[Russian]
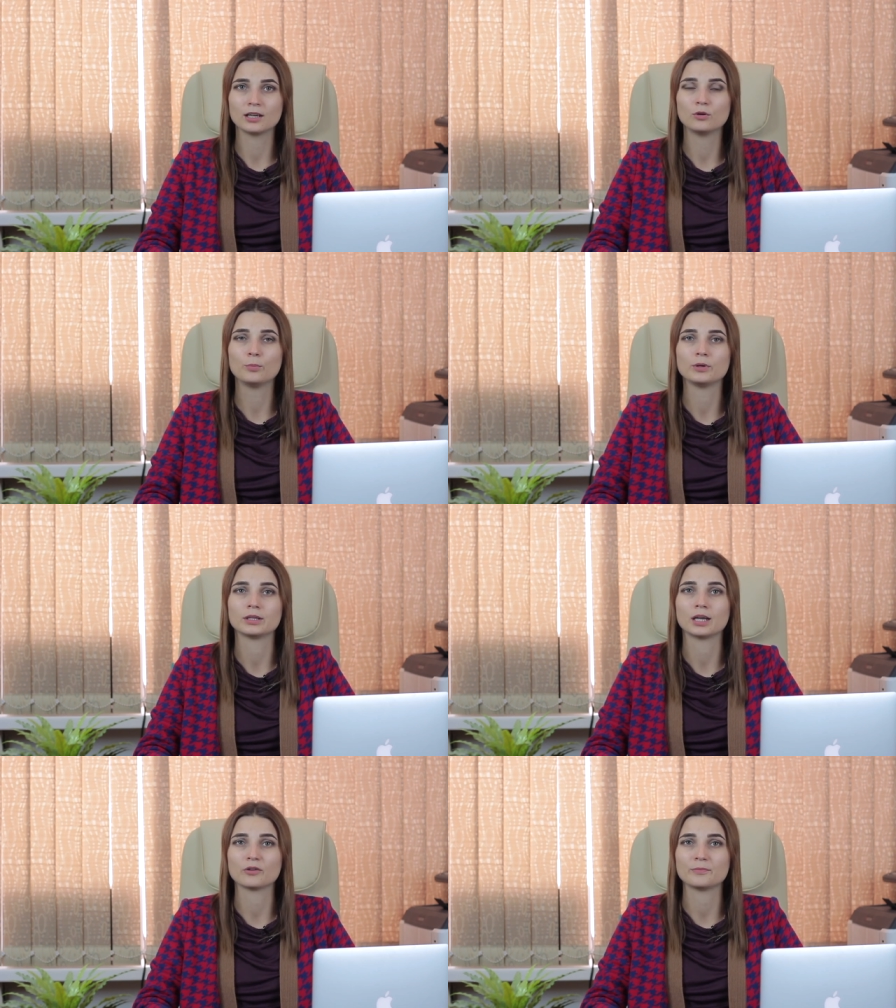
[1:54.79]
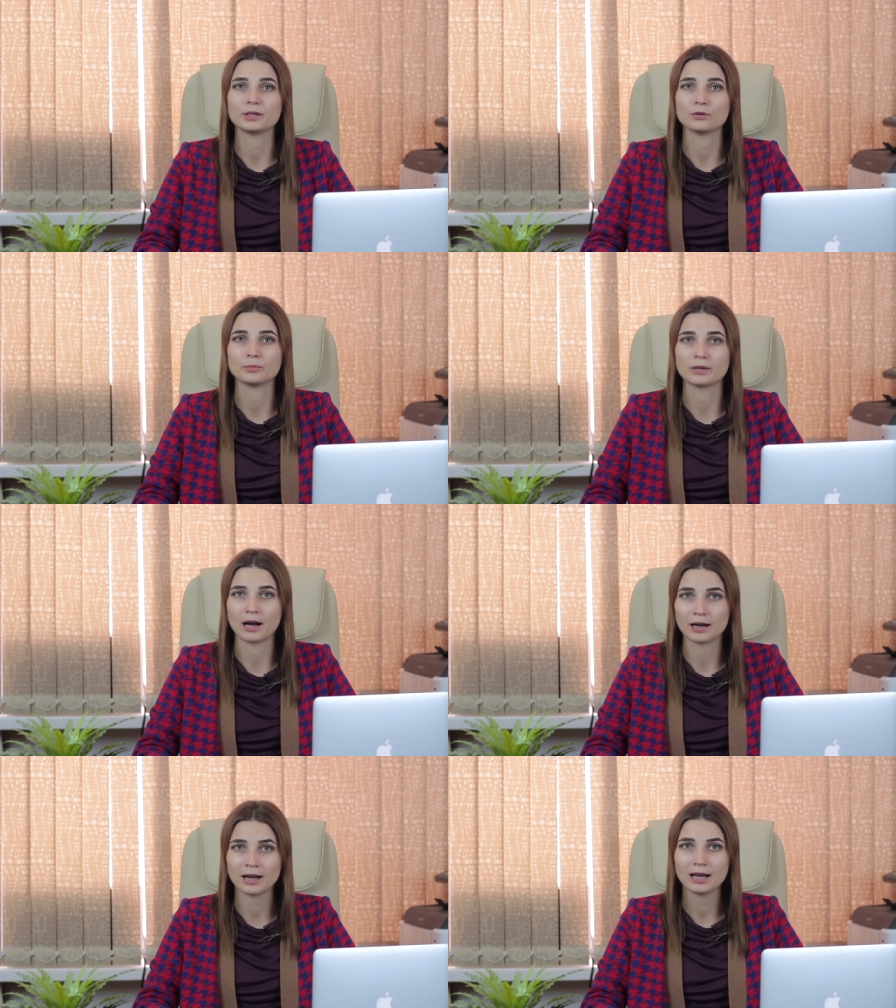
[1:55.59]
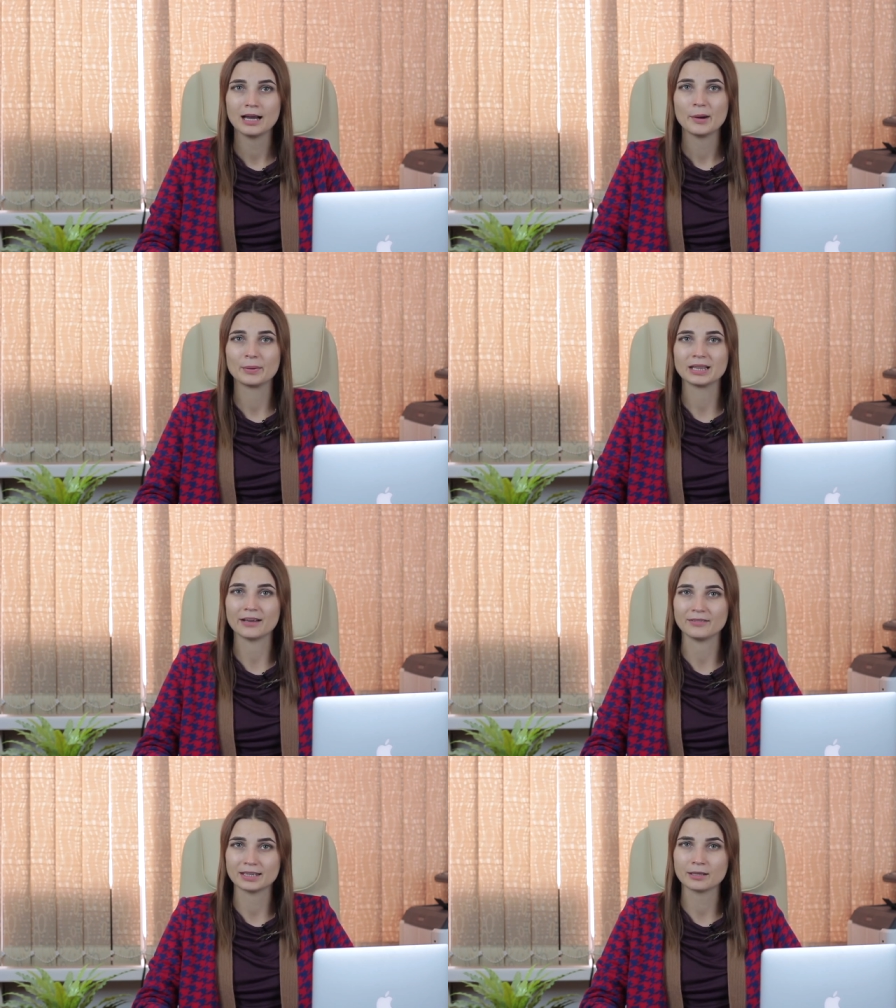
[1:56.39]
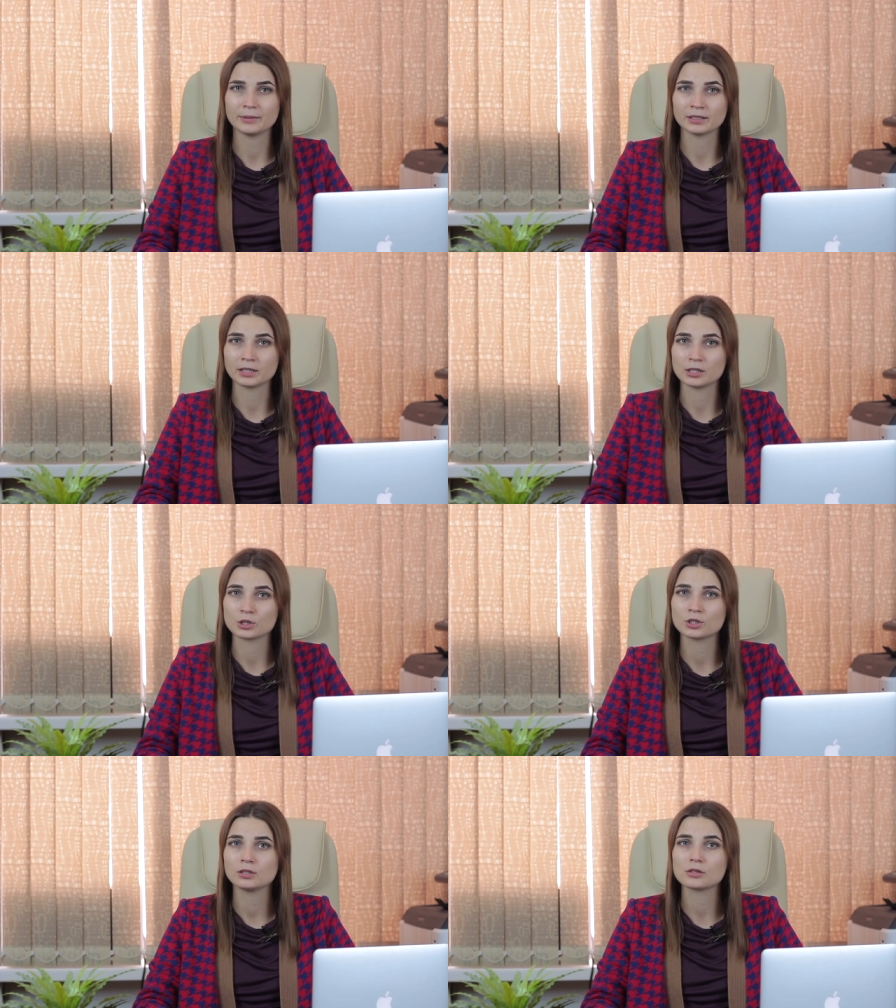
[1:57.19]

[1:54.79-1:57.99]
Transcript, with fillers: и куплено оно в период брака, половина принадлежит